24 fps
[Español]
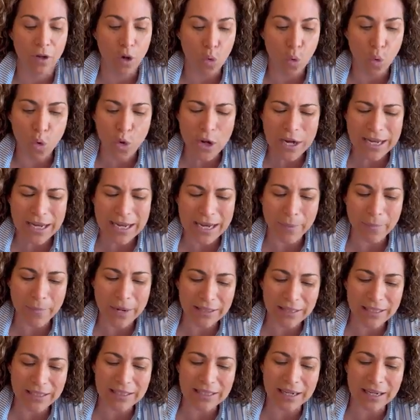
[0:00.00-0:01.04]

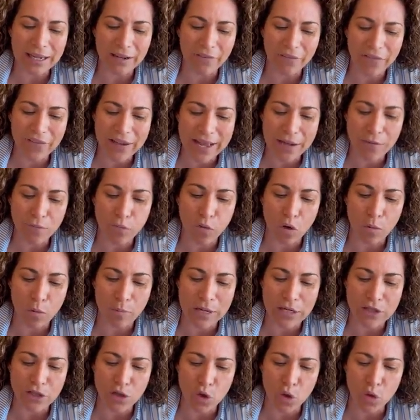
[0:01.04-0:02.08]
únicamente se refiere a
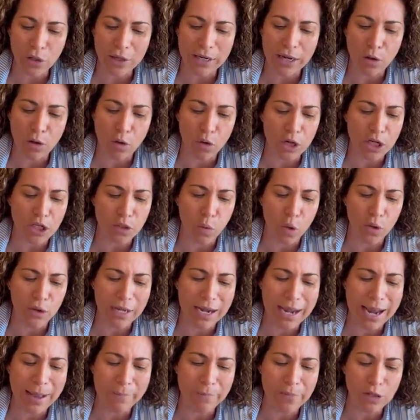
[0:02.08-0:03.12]
información que
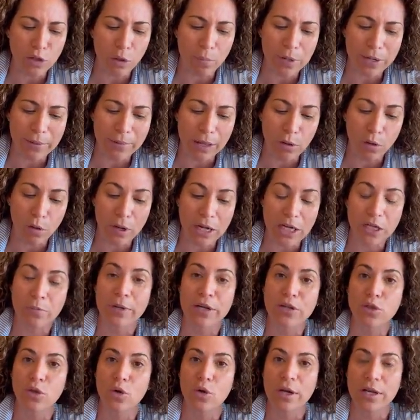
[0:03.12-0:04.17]
corresponde al ámbito privado de las
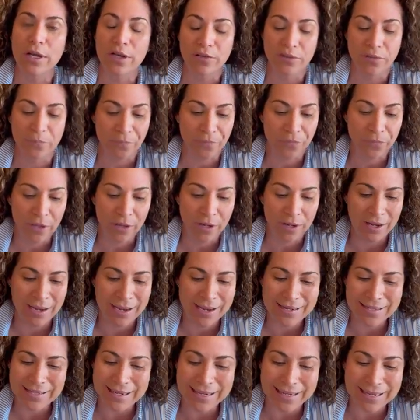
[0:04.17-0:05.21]
personas,
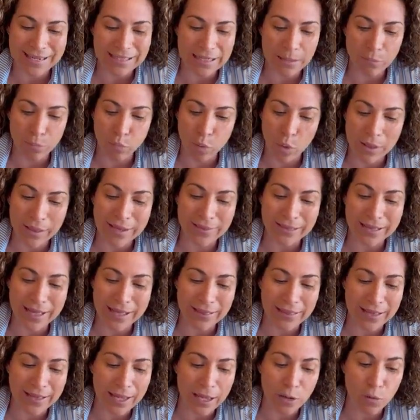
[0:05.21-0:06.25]
sin que se pueda
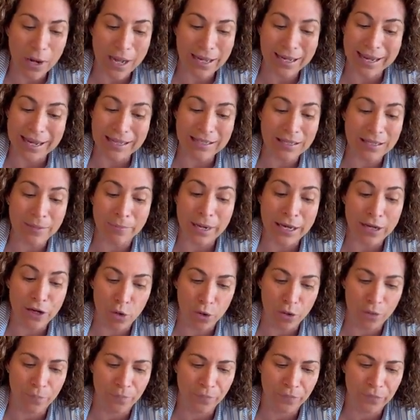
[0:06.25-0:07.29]
entender un alcance
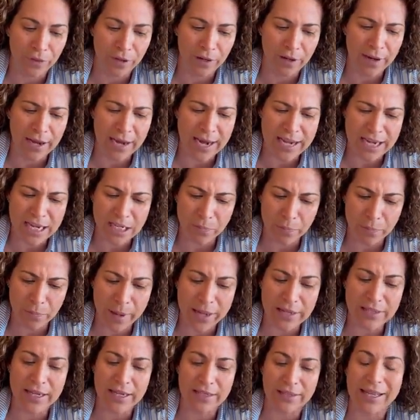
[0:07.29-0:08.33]
mayor, en
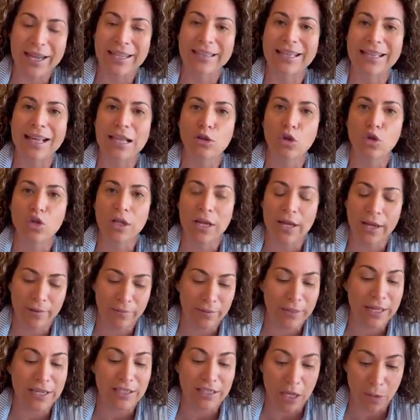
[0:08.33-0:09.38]
especie tratándose
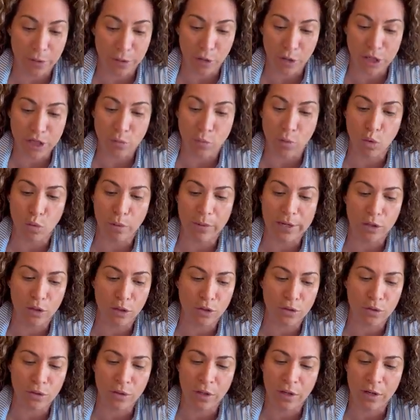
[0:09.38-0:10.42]
de servidores
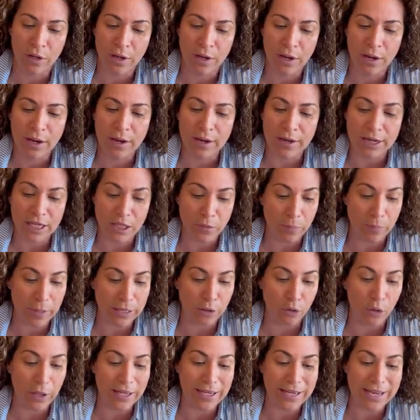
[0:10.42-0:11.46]
públicos
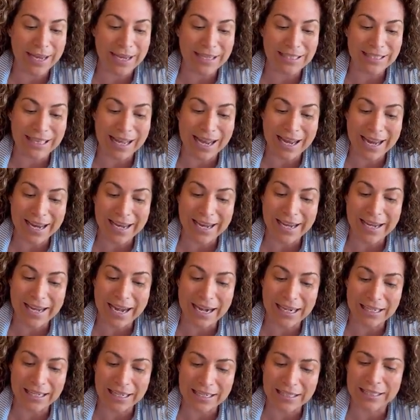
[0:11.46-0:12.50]
respecto de quienes la Ley
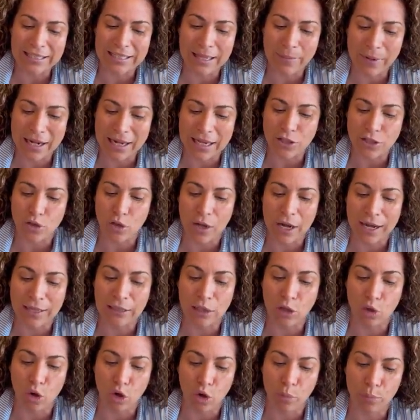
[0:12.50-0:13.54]
General del Sistema Nacional
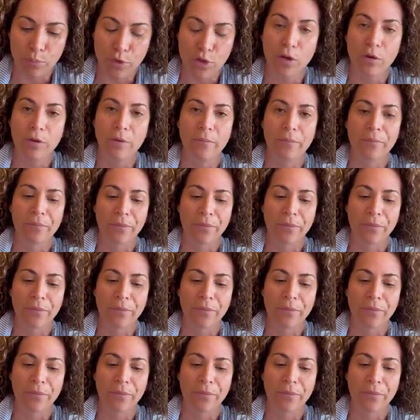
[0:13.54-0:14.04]
Anticorrupción